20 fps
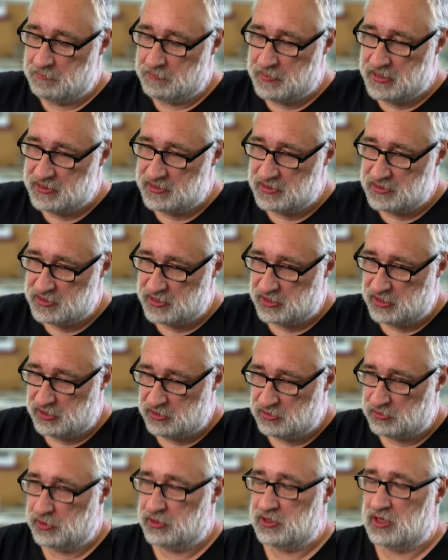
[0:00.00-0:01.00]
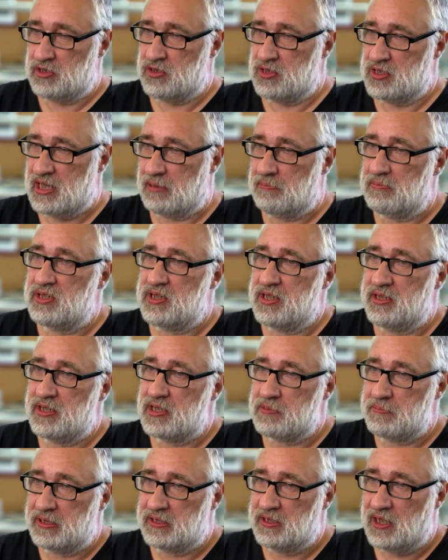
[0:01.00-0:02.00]
bildet sich durch das Zusammenziehen
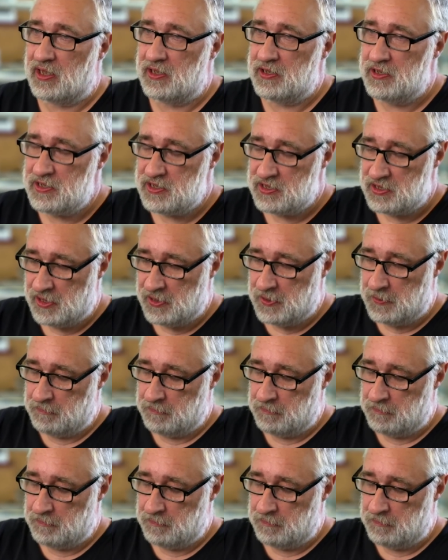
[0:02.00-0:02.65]
des Metalles